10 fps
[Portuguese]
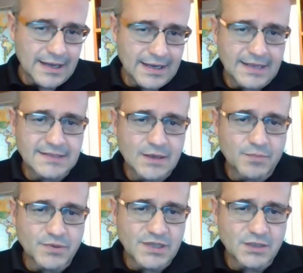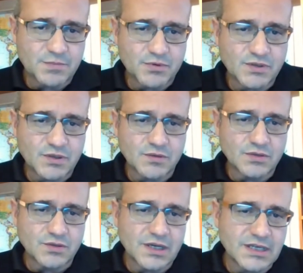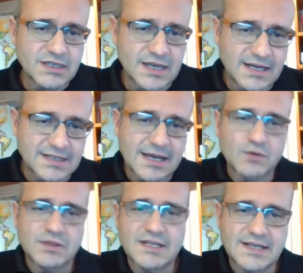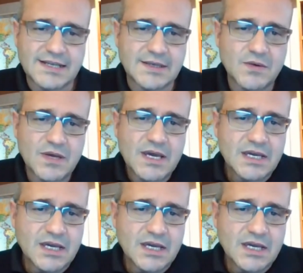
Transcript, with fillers: analisar o processo de produção do restaurante, analisar a roteirização,